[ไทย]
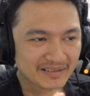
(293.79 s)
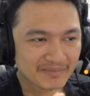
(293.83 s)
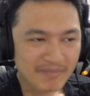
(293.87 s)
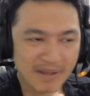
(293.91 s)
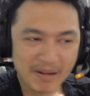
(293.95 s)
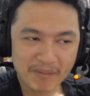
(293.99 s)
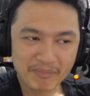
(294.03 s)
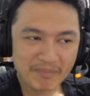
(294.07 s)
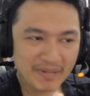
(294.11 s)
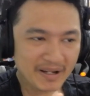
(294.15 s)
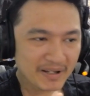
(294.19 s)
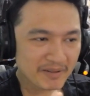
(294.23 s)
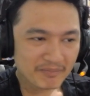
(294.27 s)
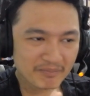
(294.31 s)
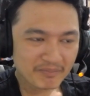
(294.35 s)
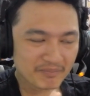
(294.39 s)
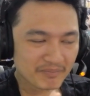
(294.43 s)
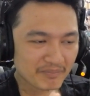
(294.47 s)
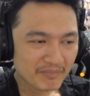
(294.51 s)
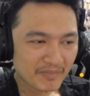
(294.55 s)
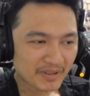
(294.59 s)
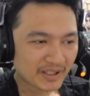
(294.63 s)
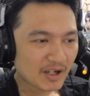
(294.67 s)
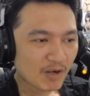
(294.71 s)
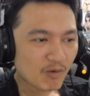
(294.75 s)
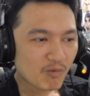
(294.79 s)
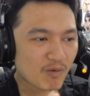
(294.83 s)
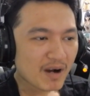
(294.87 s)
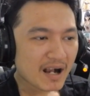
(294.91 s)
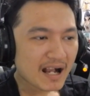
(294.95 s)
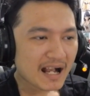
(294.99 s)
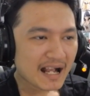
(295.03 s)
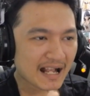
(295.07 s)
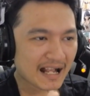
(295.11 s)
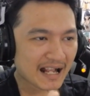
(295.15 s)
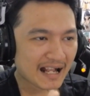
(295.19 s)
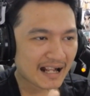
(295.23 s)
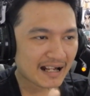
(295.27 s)
แบบไม่เหมือนกับ
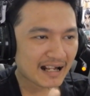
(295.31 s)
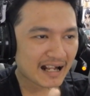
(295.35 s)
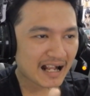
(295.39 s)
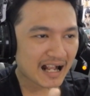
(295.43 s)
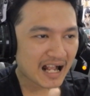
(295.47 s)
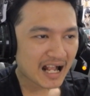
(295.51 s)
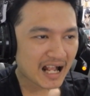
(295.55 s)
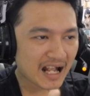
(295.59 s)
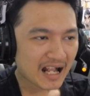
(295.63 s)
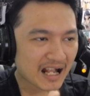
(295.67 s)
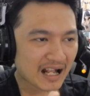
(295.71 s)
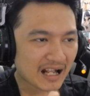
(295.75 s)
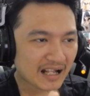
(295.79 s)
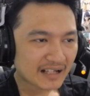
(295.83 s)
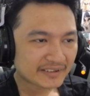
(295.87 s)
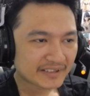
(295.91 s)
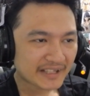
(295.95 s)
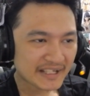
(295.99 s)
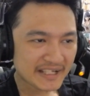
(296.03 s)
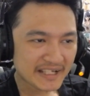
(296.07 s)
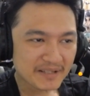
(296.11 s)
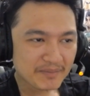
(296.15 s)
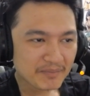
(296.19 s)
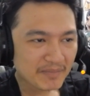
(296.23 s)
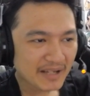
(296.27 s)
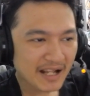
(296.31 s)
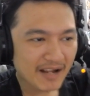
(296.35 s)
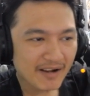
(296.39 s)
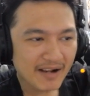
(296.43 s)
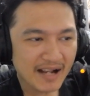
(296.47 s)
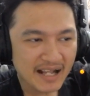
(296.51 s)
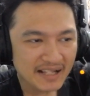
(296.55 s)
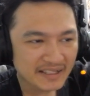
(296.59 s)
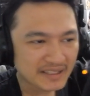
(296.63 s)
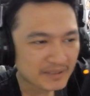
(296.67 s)
ว่าทิ้งไปแล้ว